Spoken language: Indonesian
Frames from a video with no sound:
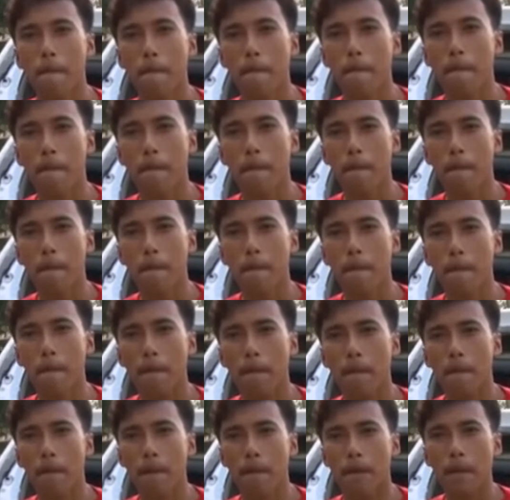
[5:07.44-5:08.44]
syarat penumpang tadi
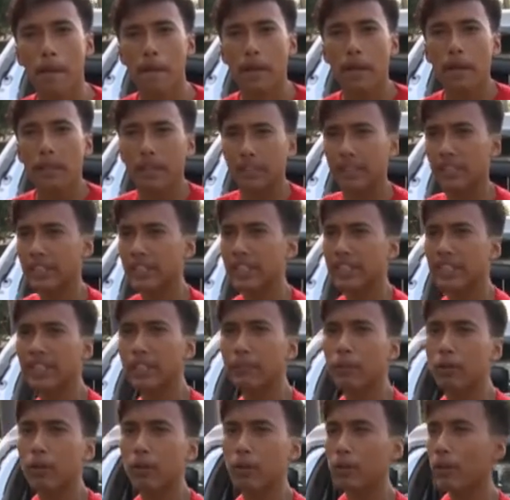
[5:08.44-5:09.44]
Mas ya? Di sini
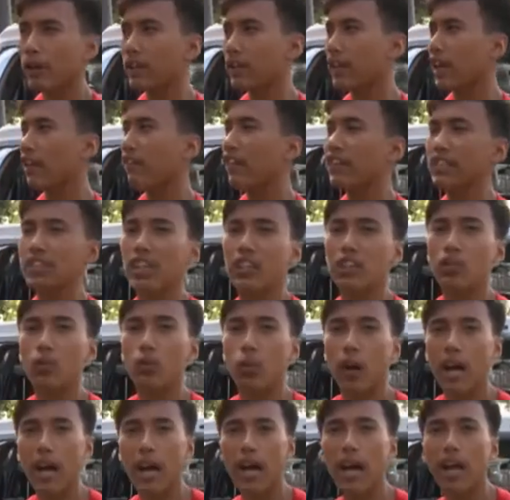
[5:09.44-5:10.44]
penumpang di Avanza
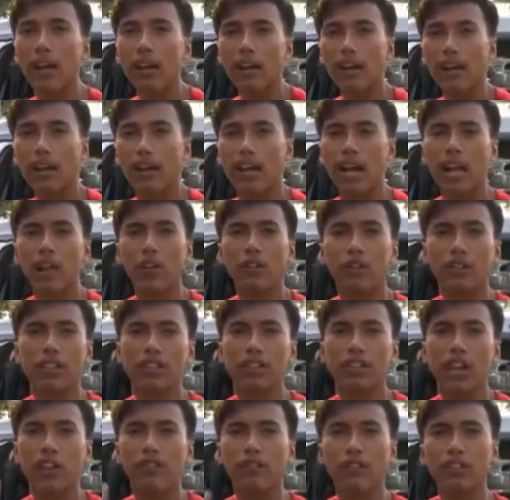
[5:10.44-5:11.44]
dua, kalau di
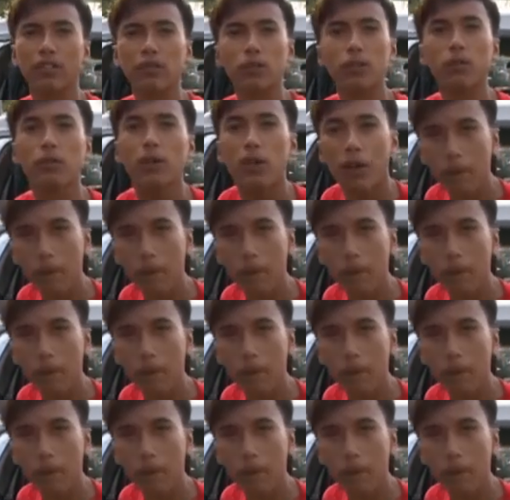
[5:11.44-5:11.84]
travel tuh